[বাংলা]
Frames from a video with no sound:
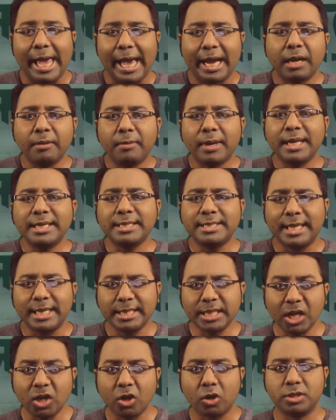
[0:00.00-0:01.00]
একেবারে
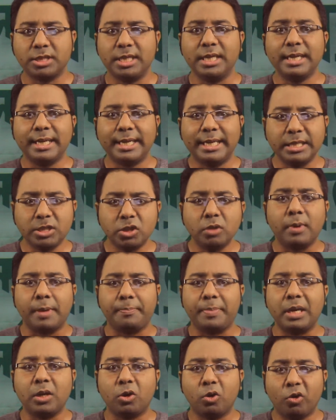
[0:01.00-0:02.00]
শেষের অংশের কিছু
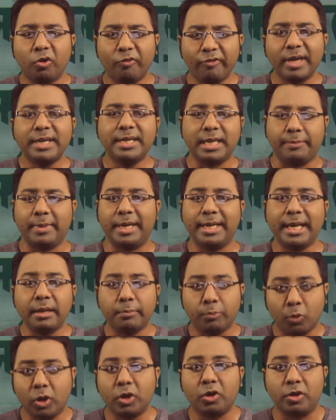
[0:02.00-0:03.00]
ব্যাপার ওভার ড্রামাটিক
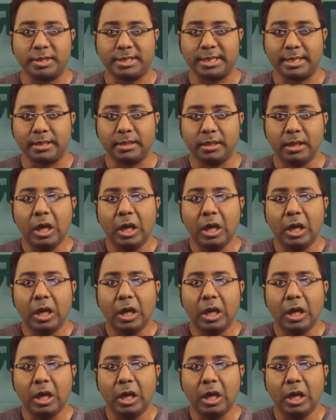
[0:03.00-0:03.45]
মনে হয়েছে